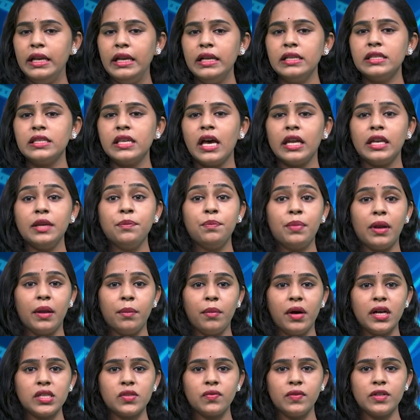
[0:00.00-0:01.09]
ఈసారి
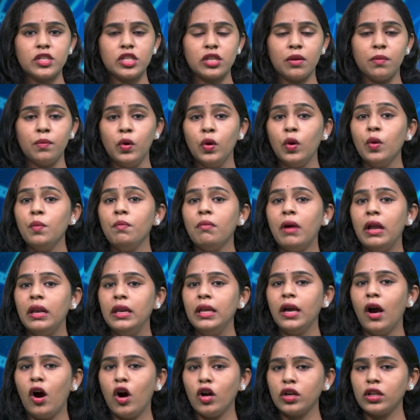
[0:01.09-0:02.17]
ప్రభాస్ విషయంలో
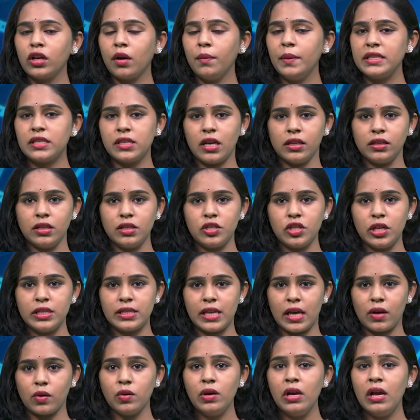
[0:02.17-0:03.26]
మళ్ళీ హాట్ కమెంట్స్ అయితే
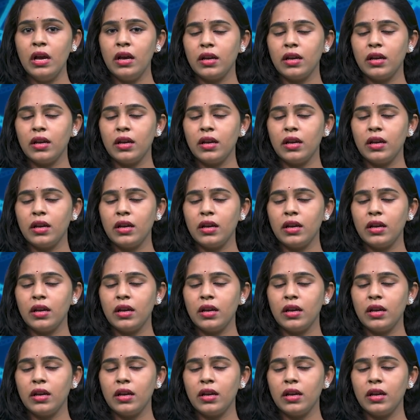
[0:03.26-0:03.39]
చేశారు